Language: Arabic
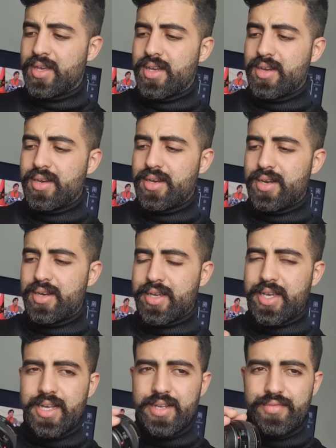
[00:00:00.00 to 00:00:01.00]
آه
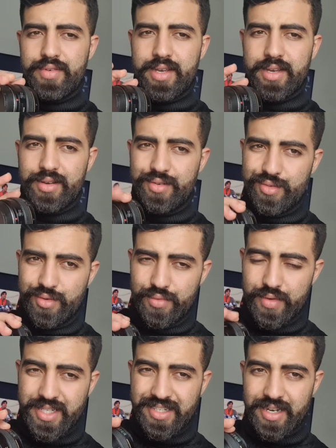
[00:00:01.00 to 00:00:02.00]
كاين فيه
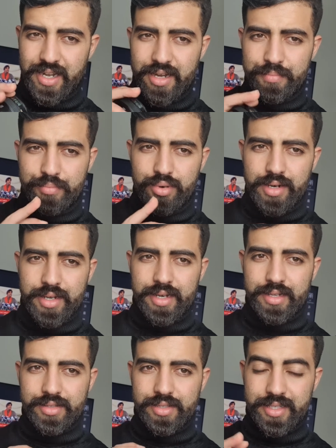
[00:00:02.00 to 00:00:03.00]
لوفرتير
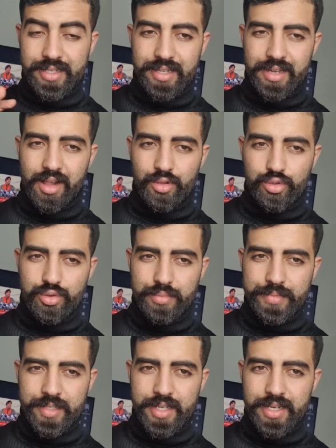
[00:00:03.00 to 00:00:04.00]
1.4 كيدخل الضو
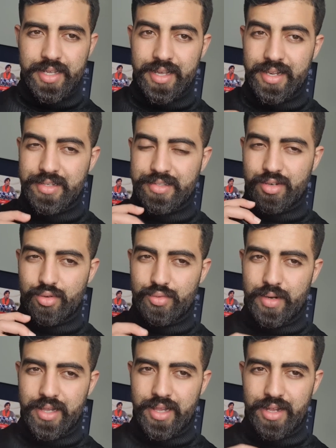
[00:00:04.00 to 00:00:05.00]
مزيان كيخليك تاخذ
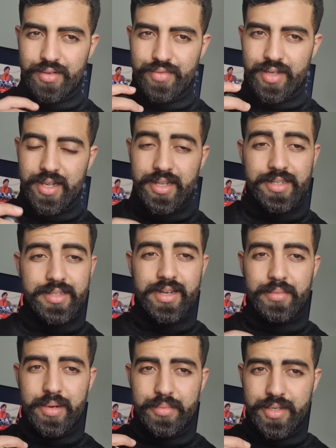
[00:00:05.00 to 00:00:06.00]
واحد الخلفيه اللي
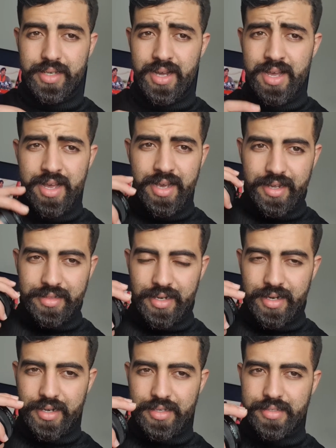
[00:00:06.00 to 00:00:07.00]
ضبابيه
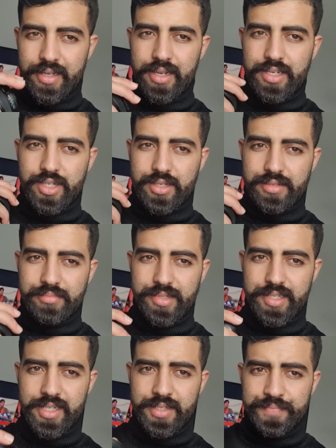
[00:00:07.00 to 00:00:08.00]
كتركز على الشخص
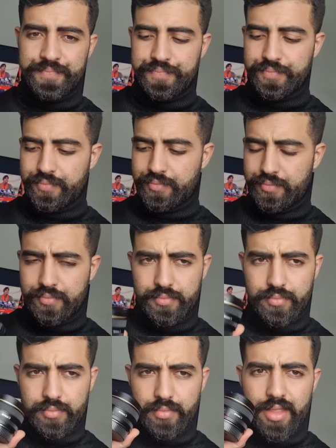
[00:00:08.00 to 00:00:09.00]
مزيان
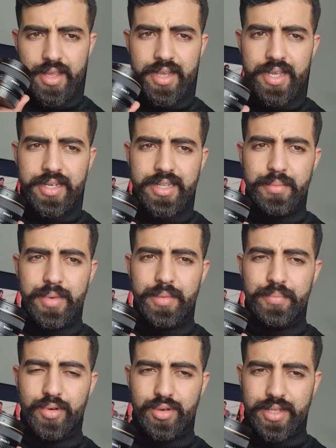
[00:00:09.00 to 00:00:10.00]
كيخدم لي
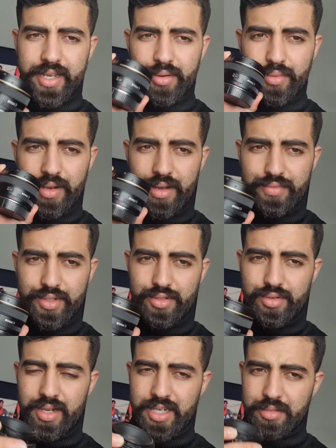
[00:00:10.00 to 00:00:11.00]
بورتري ولا
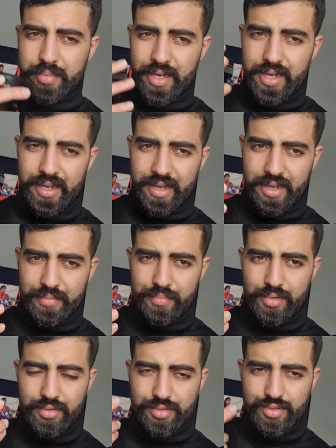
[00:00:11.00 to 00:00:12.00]
فيديو الا كتبغي لاغيير
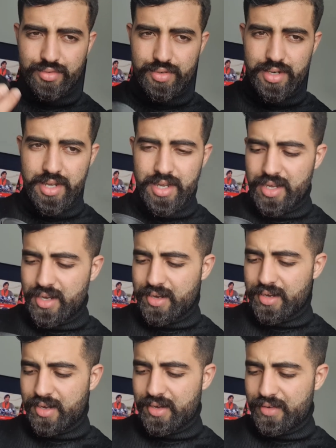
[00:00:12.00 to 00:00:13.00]
بلون تكون
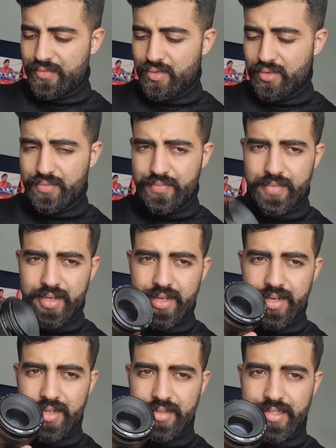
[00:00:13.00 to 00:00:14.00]
آه فلون
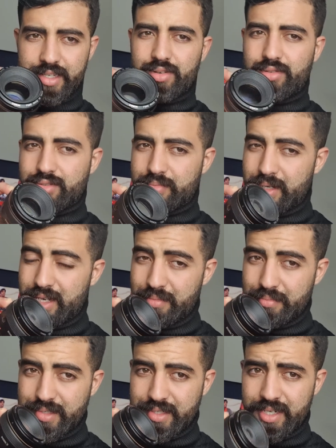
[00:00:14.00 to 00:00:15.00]
50 ملي
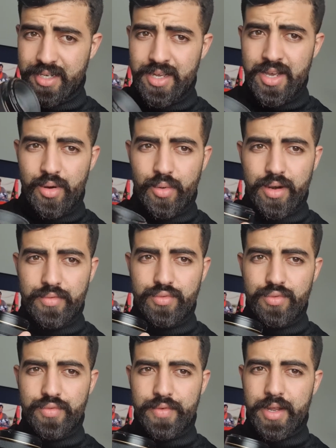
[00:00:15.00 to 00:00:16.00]
مزيان وراه
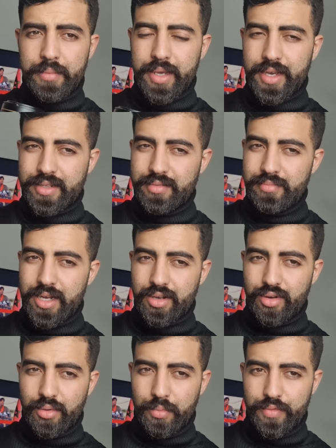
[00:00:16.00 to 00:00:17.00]
فول فريم كيخدم مع
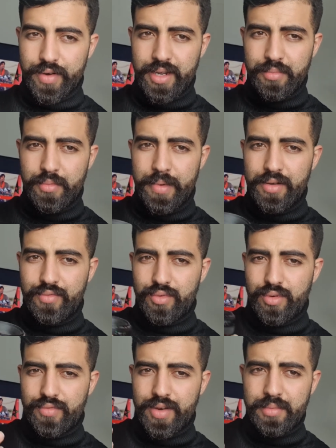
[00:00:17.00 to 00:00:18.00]
الكروب فريم ومع
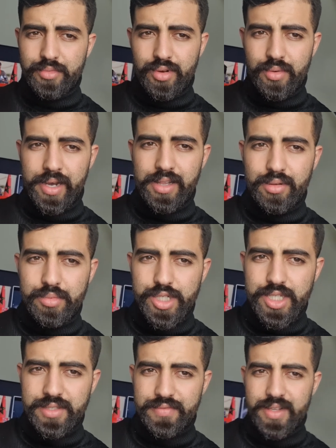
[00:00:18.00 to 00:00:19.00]
الفول فريم دونك واحد
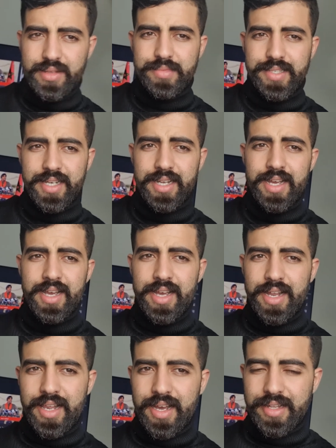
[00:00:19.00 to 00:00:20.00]
لوبجيكتيف اللي مزيان
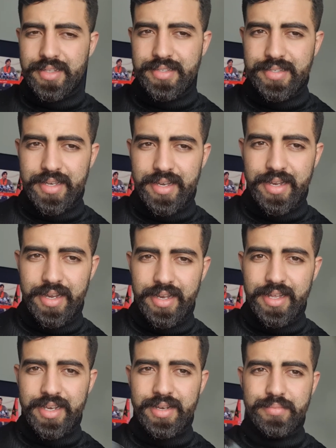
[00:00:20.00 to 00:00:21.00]
اللي غادي يسهل
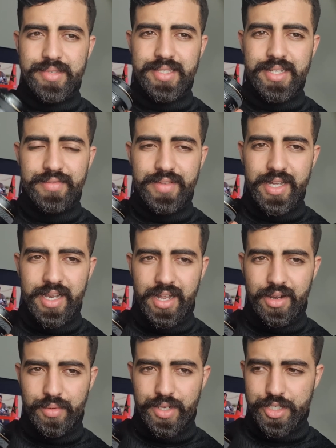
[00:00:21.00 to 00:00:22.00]
عليك بزاف ديال
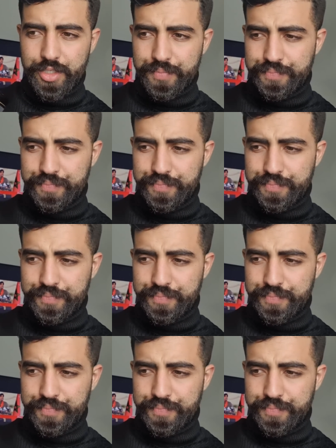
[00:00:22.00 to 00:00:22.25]
الحوايج